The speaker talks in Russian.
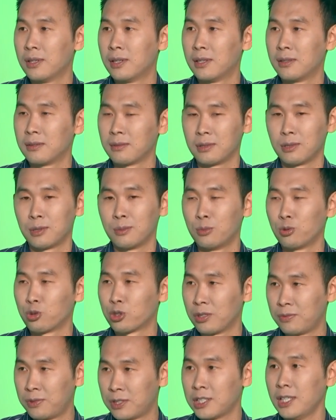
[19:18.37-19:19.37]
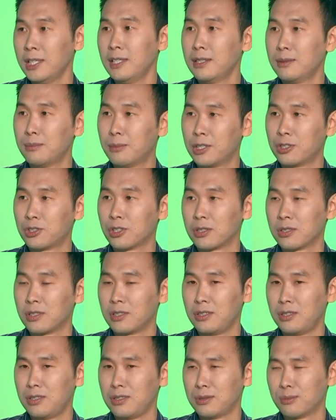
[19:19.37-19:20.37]
а как бы уже официальный матч — это
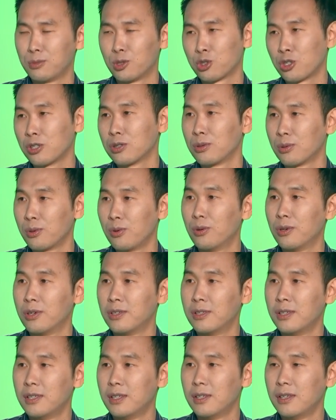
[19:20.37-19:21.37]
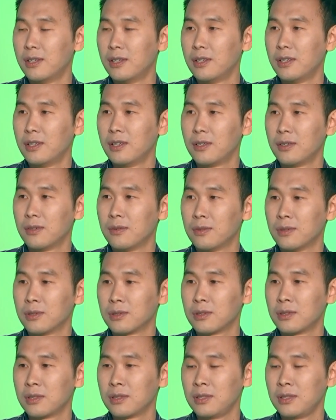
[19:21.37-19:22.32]
немножко другое. Вот.